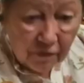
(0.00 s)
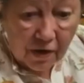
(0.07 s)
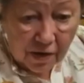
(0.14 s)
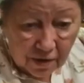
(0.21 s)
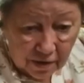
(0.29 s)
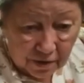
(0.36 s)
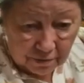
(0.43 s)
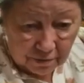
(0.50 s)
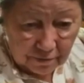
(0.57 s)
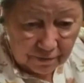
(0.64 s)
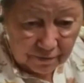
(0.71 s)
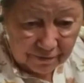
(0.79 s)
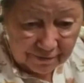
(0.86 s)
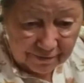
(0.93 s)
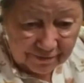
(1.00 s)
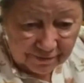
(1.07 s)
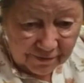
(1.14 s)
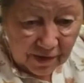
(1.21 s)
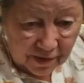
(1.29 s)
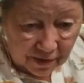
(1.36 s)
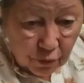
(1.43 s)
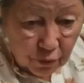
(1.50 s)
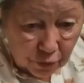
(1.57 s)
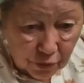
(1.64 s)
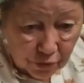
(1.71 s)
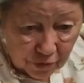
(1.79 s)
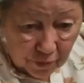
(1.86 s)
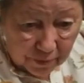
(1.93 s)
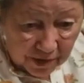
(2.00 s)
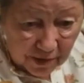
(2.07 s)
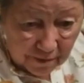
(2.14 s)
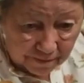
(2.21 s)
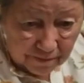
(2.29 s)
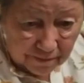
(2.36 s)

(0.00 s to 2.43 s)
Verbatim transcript: va aller. Tu t'en sors bien.